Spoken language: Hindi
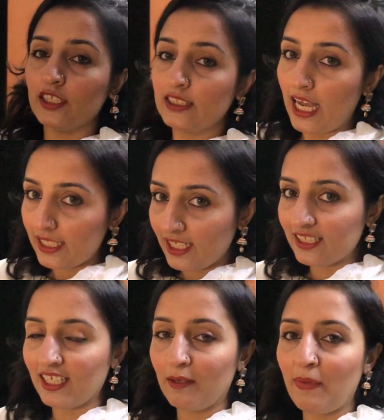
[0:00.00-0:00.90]

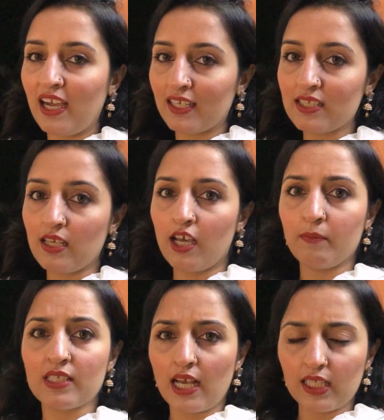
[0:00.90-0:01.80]
ज़्यादातर पाकिस्तान
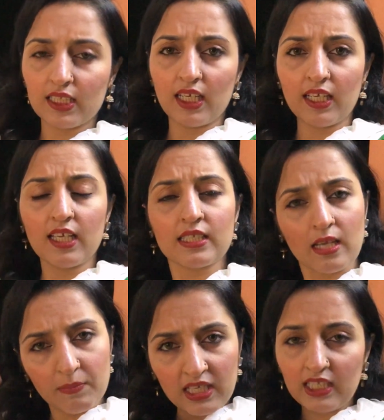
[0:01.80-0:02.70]
में ज़्यादातर क्या
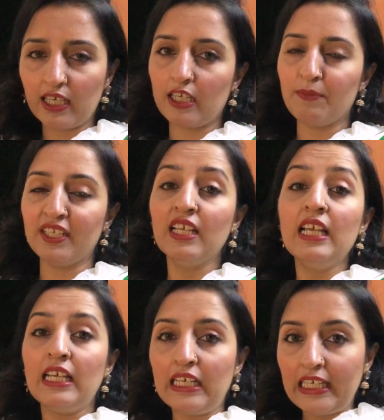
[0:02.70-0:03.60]
सभी तकरीबन
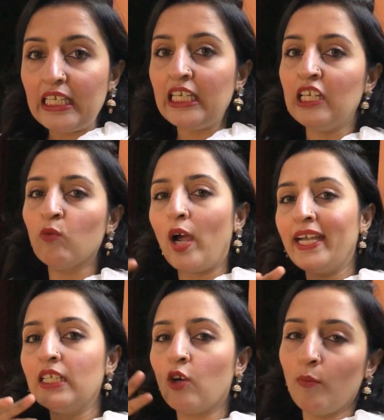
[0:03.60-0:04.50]
ग्रीन
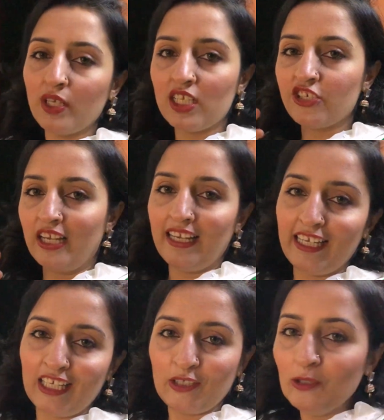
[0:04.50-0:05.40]
वाइट कॉम्बिनेशन
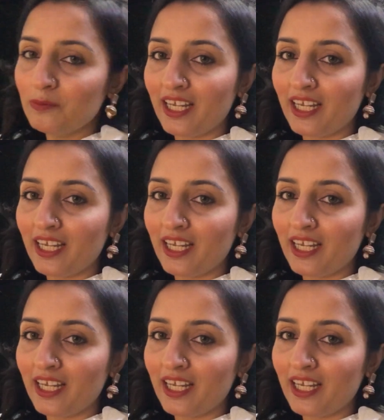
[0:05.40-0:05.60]
लेके घूम